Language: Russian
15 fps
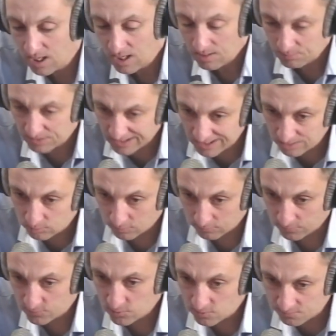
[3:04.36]
приготовлю
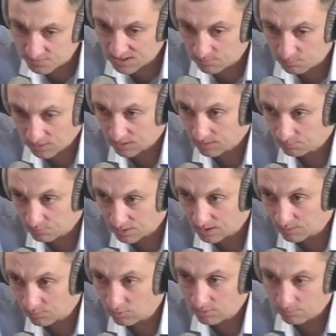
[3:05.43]
все, всех
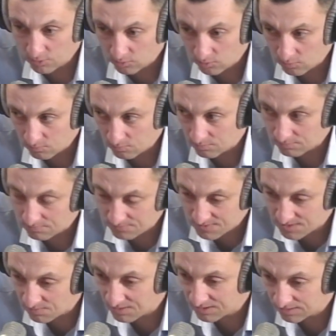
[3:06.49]
покормлю, а потом
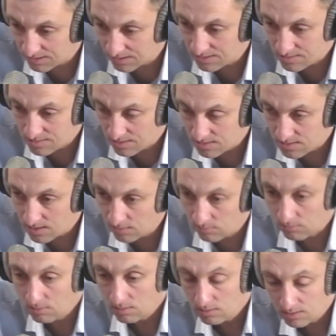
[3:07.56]
сама наконец-то сяду,
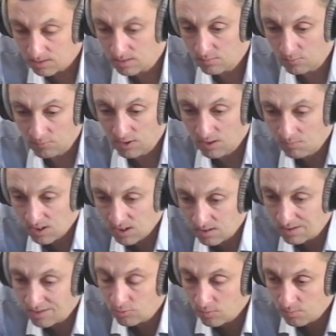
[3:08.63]
к этому времени
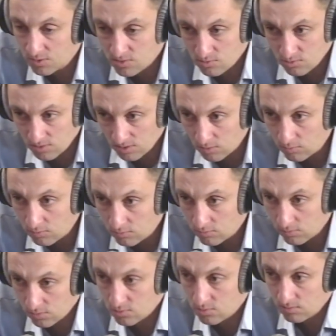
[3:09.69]
накопится уже такой голод,
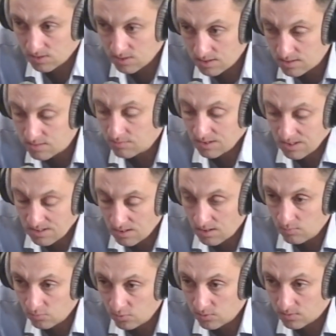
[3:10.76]
что, естественно, за ним
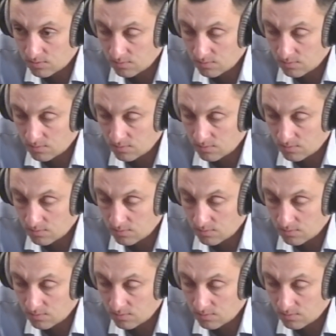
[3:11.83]
будет,